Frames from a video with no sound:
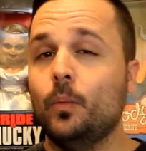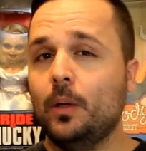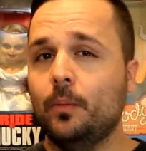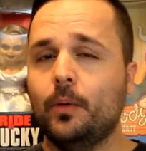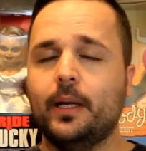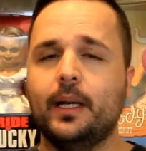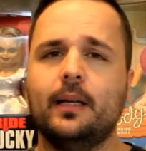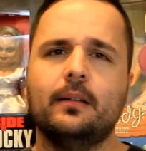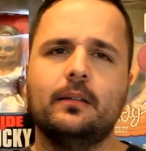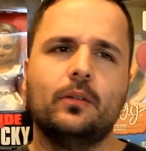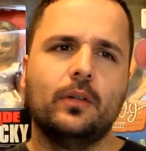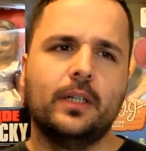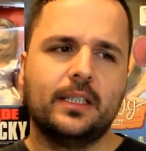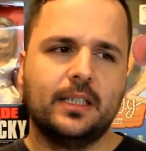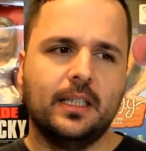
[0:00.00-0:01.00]
muy buena,
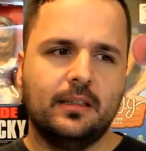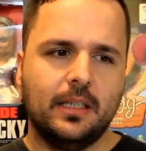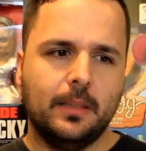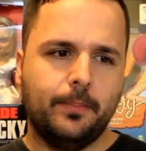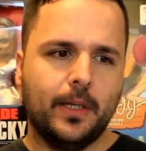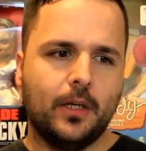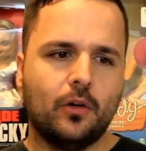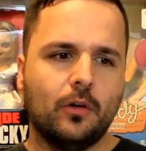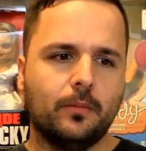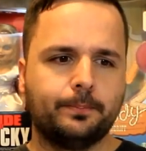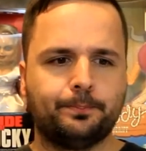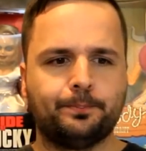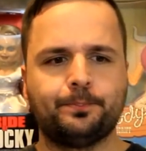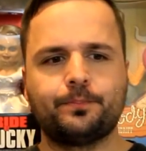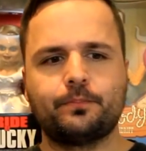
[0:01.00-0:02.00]
con ese típico
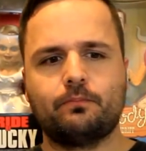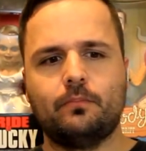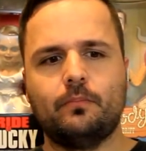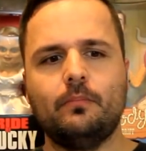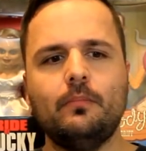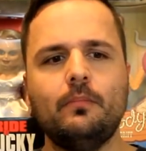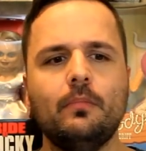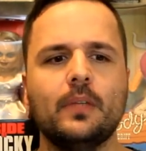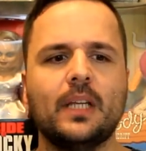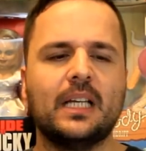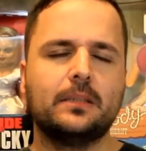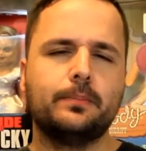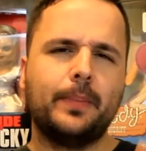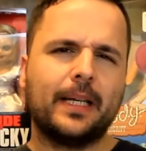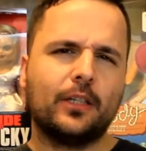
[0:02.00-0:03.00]

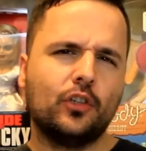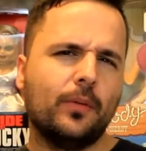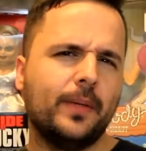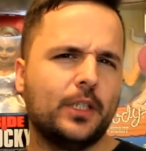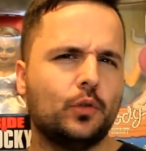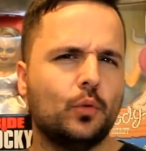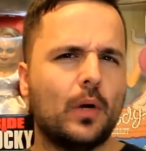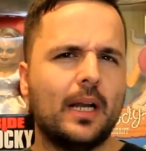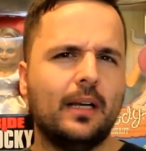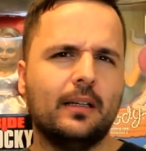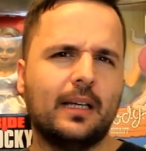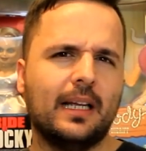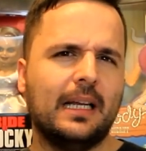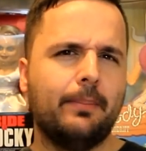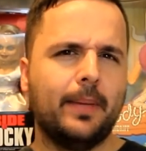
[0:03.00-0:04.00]
aspecto
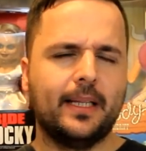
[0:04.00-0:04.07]
visual que le